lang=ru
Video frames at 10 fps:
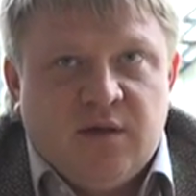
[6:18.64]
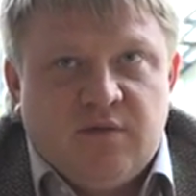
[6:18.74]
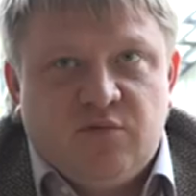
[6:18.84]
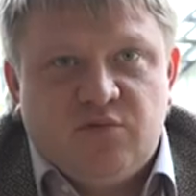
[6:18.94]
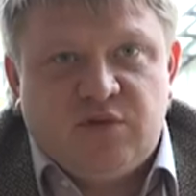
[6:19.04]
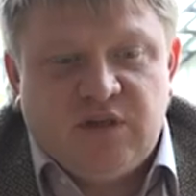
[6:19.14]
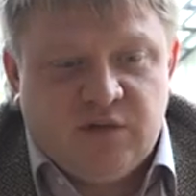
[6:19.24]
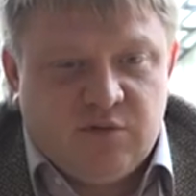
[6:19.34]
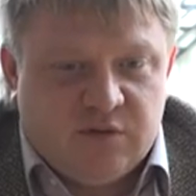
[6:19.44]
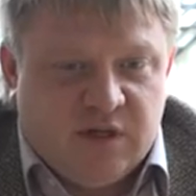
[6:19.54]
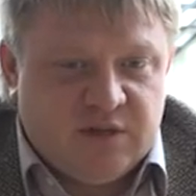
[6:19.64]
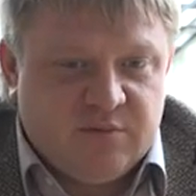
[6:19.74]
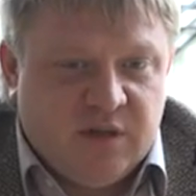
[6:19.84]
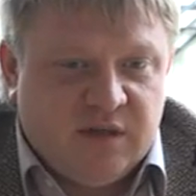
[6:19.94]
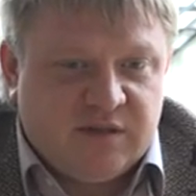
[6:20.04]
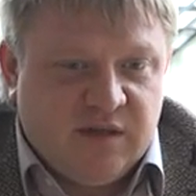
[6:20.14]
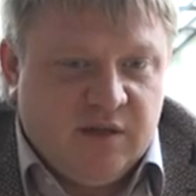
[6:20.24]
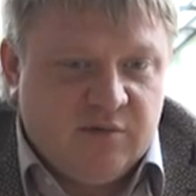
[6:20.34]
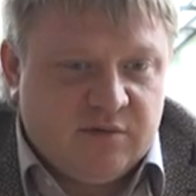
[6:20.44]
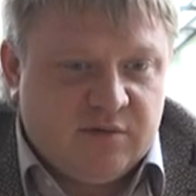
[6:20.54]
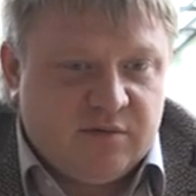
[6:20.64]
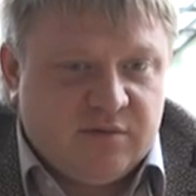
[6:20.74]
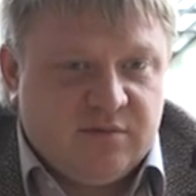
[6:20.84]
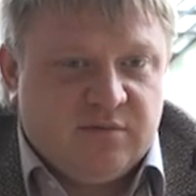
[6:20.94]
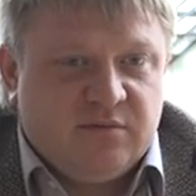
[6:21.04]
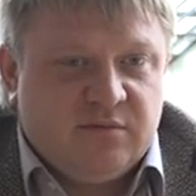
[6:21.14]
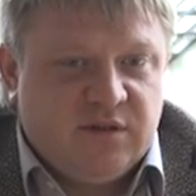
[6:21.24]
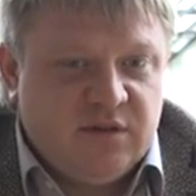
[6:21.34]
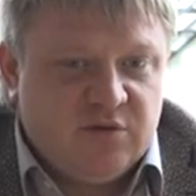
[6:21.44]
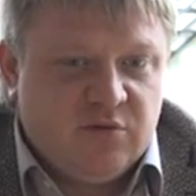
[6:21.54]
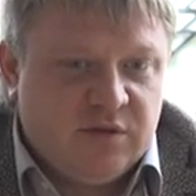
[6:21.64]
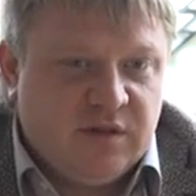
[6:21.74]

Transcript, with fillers: но те, кто, скажем так, знают, где что не